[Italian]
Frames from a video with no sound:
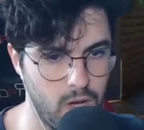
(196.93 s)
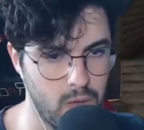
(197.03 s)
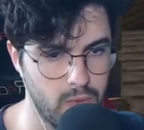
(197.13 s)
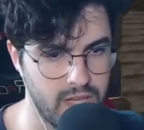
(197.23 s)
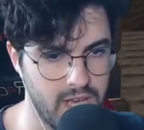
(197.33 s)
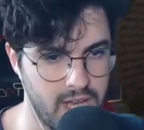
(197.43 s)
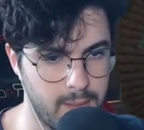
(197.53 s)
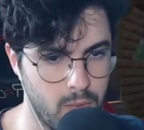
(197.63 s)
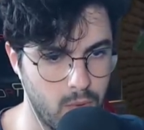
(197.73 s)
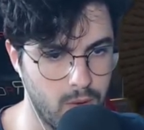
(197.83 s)
lo
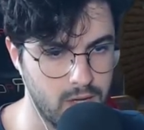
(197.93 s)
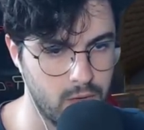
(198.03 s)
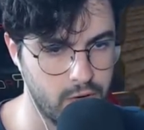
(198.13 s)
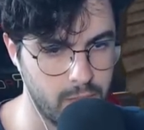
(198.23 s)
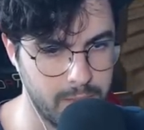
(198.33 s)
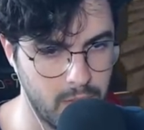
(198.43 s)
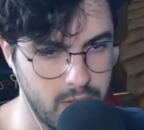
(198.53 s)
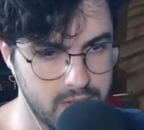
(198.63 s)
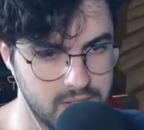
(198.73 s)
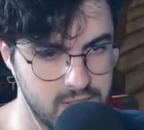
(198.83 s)
allunghiamo ancora un
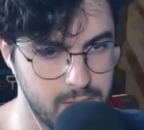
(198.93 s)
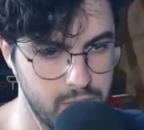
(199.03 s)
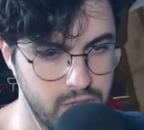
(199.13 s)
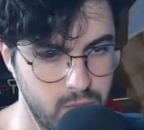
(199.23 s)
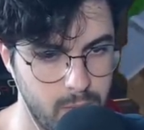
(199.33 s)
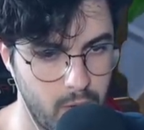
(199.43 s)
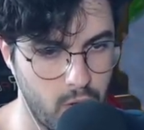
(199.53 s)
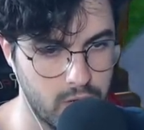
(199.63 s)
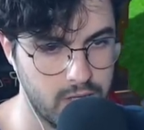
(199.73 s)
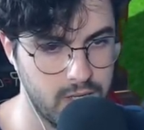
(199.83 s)
po', ad esempio di due
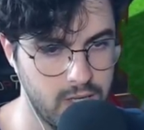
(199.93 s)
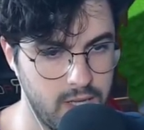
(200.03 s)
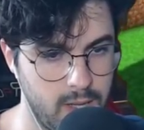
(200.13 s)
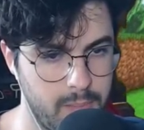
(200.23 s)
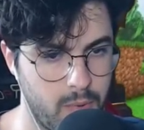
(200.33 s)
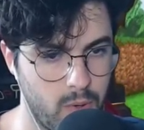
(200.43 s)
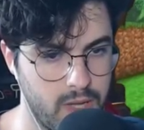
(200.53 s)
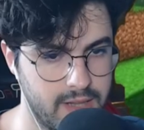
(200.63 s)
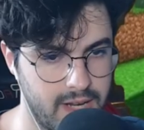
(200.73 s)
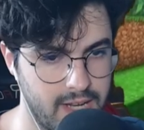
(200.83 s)
blocchi, e
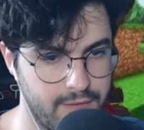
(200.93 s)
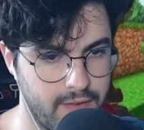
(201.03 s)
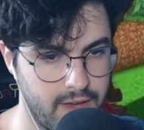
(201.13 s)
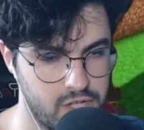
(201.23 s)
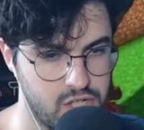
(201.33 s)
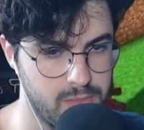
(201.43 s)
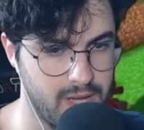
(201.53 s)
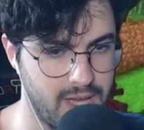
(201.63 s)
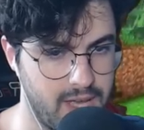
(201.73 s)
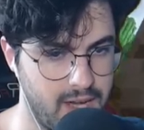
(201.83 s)
poi andrei a farci
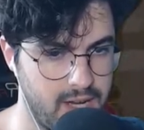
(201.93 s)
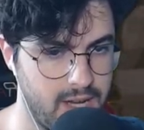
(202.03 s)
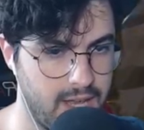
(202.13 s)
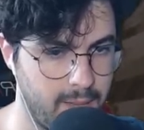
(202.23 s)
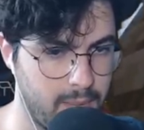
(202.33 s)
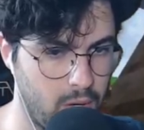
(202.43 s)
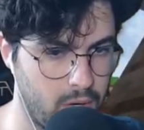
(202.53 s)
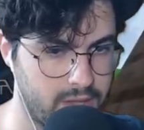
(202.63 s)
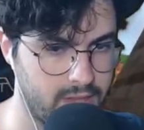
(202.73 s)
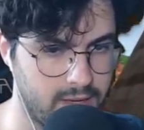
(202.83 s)
magari la
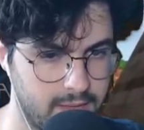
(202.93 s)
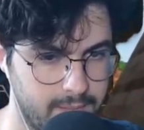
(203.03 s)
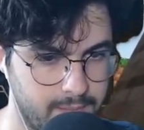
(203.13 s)
porta.